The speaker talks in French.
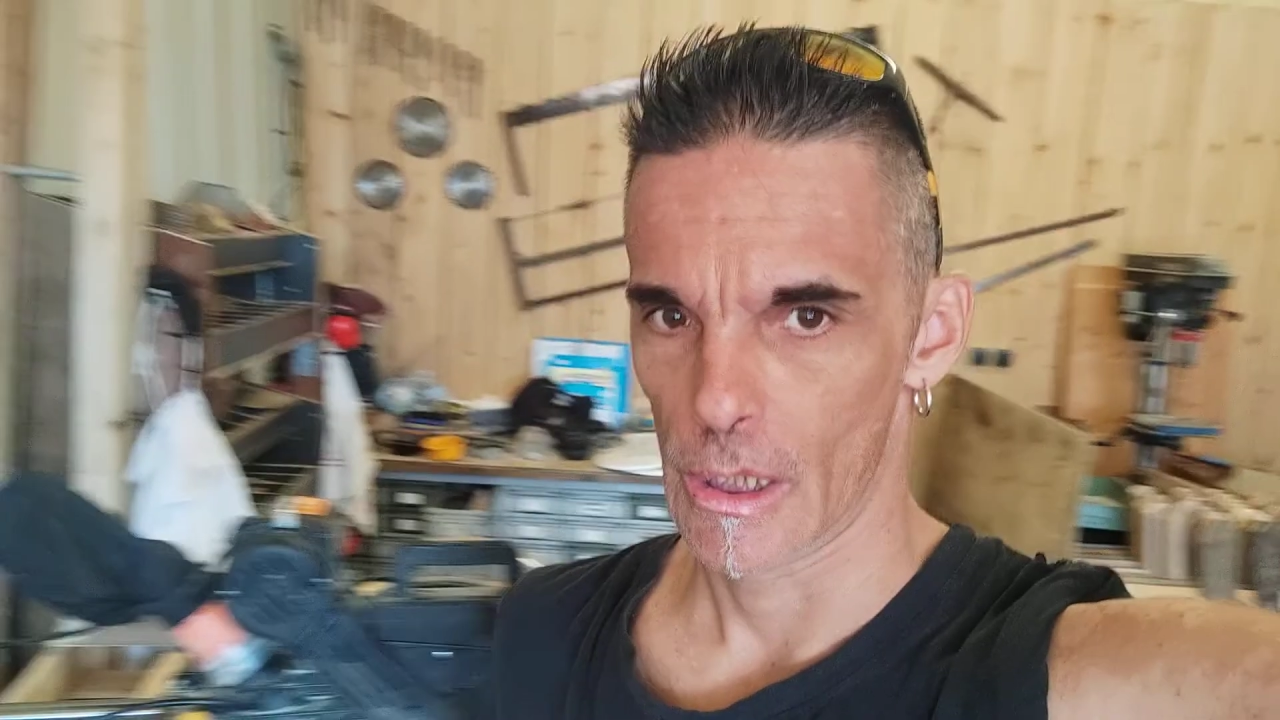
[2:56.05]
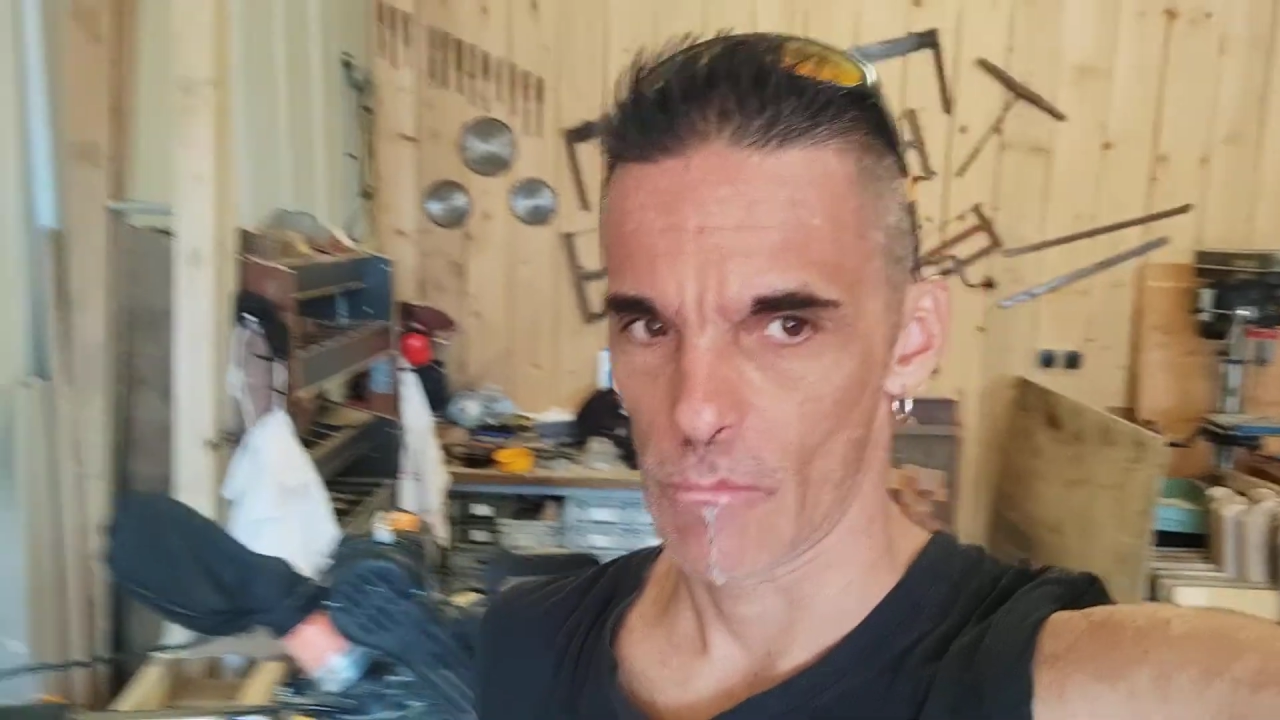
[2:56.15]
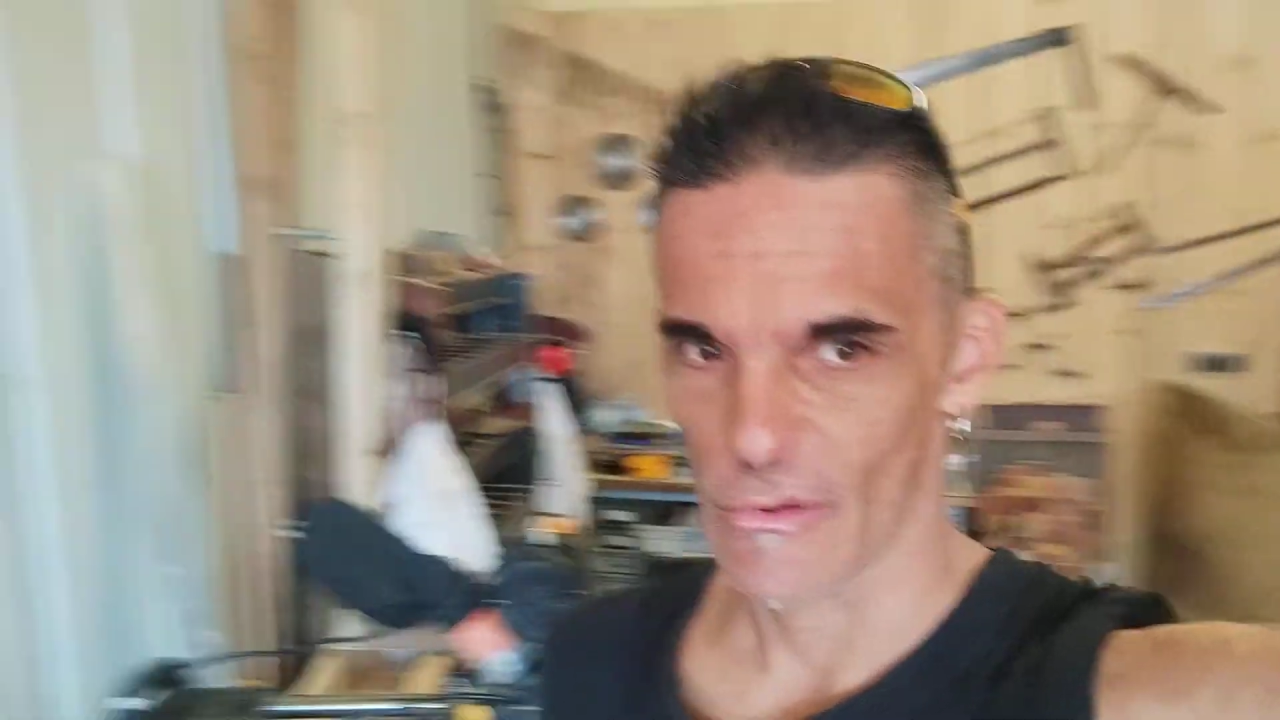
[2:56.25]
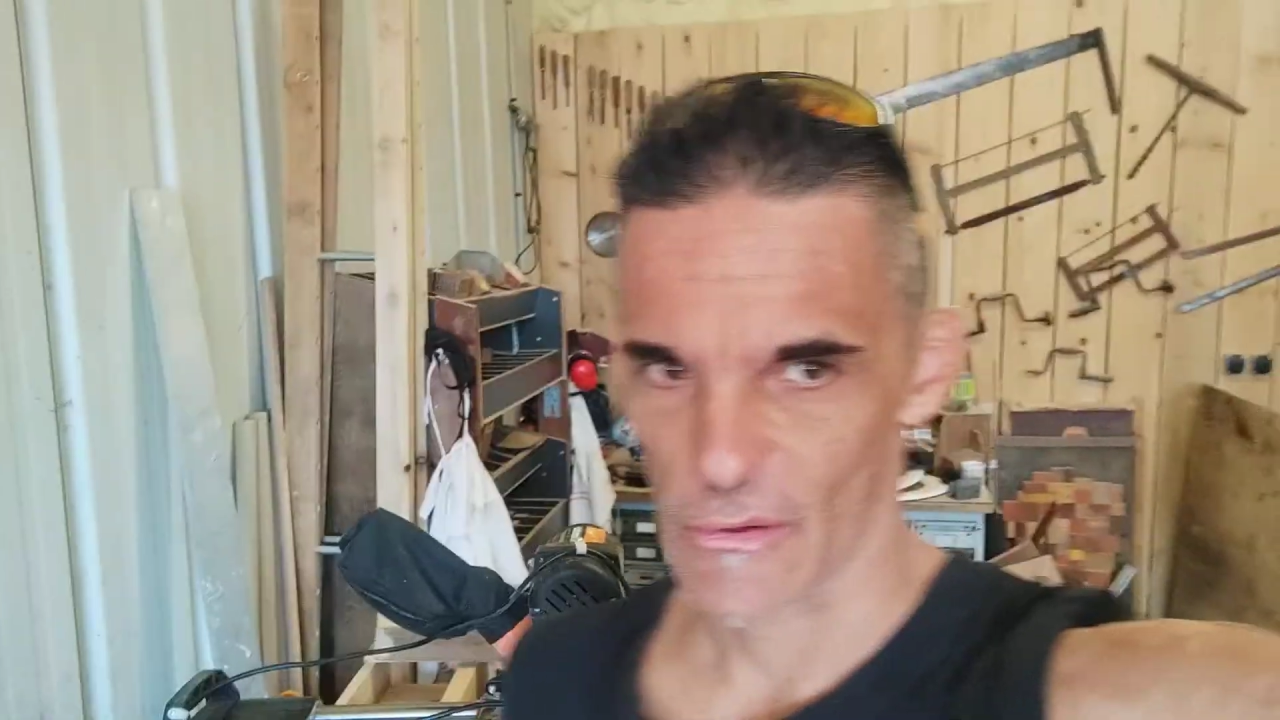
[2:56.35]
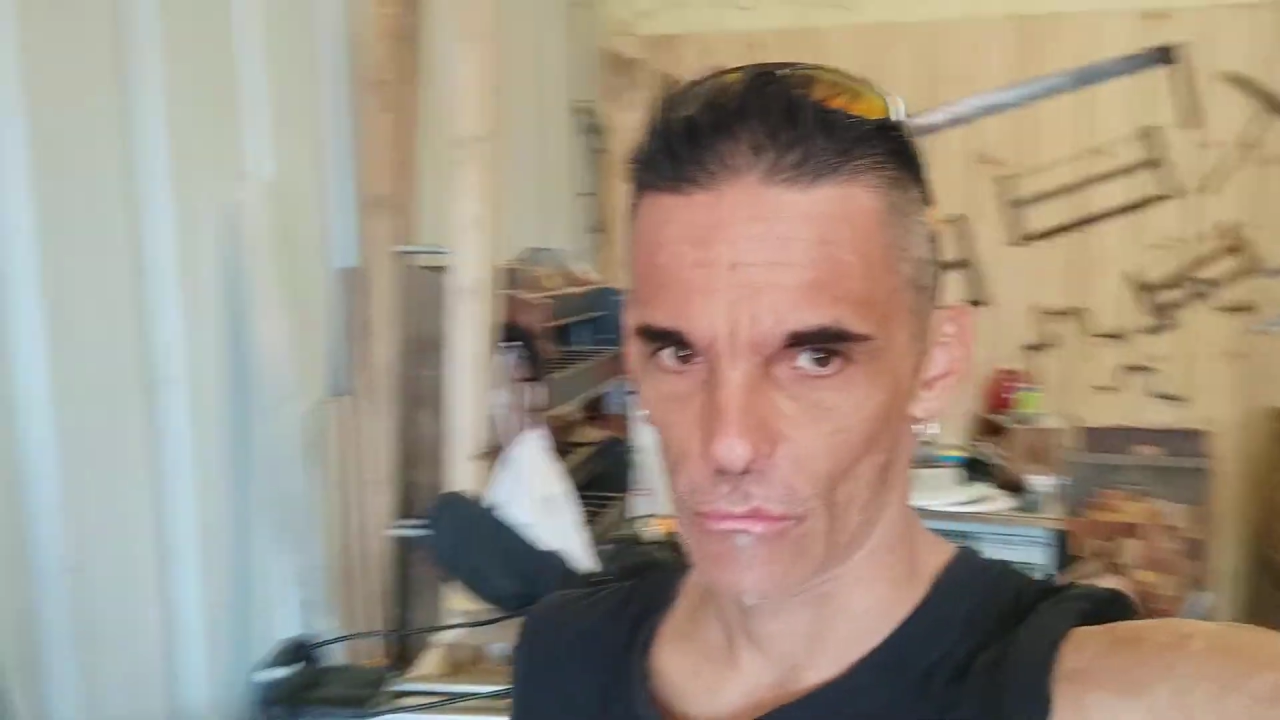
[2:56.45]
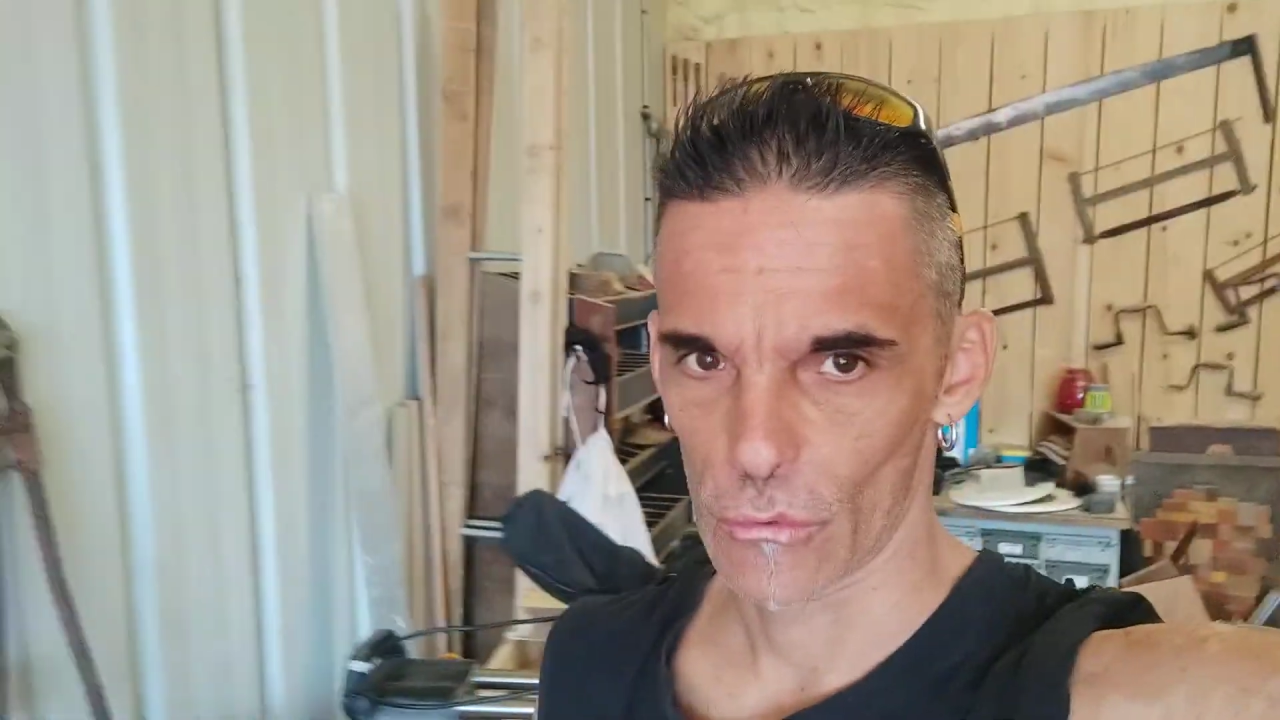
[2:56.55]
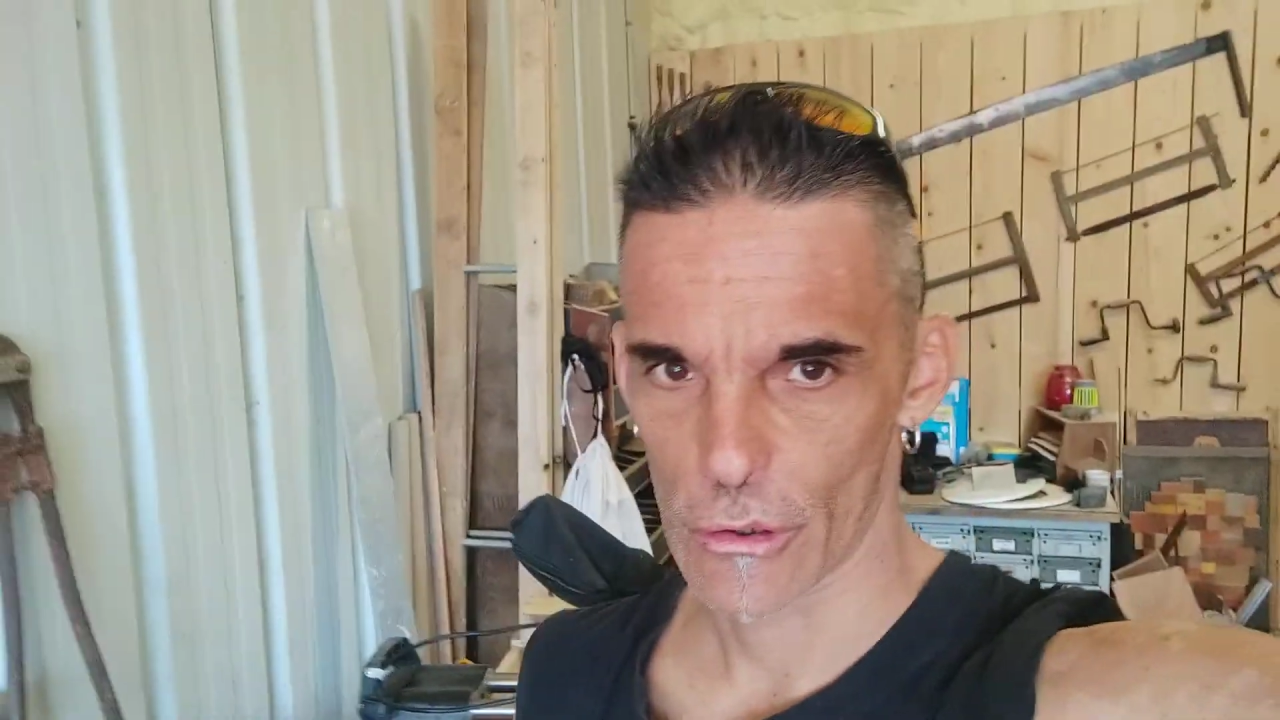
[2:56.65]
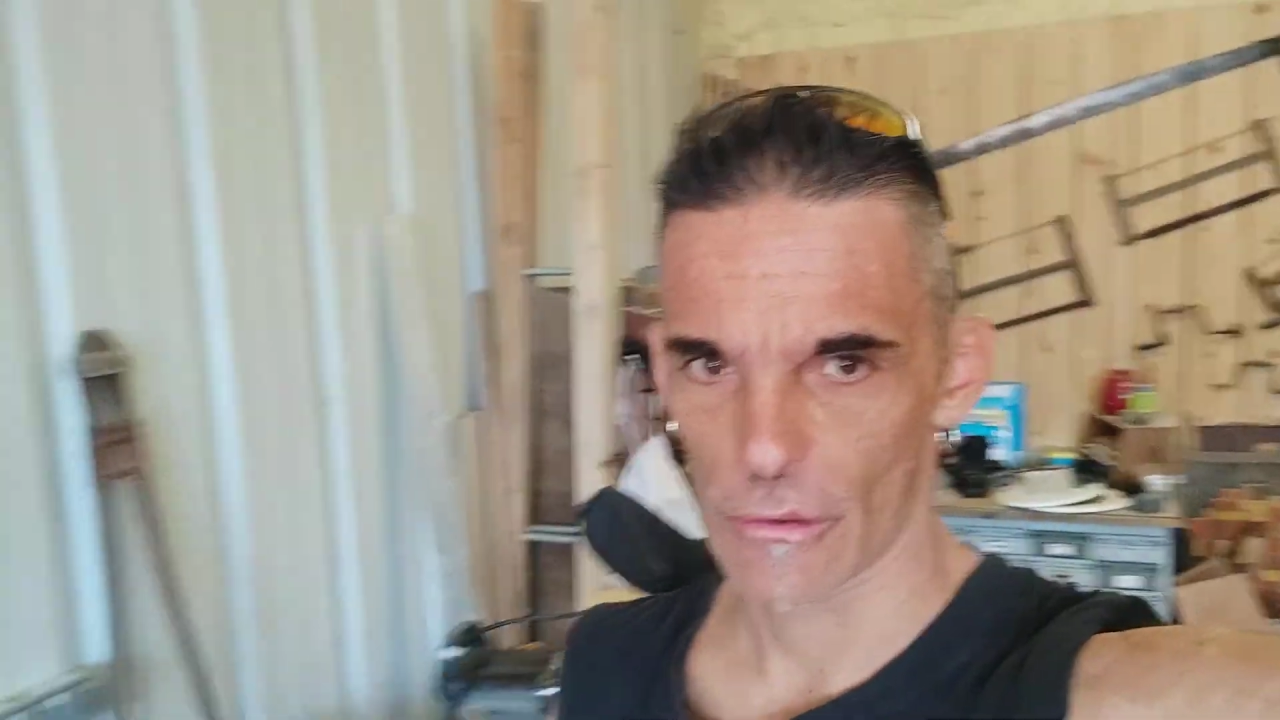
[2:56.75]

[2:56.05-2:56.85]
Moi, sans doute, je